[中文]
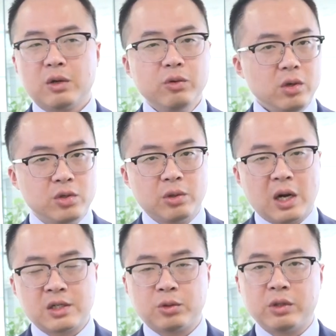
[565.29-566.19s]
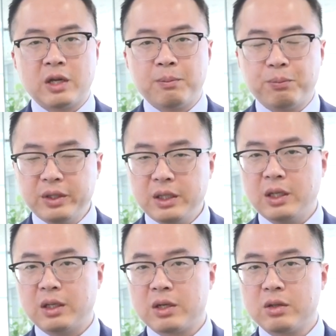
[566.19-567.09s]
过去的二十多年不一
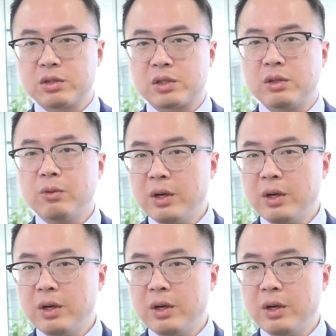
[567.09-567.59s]
定能够是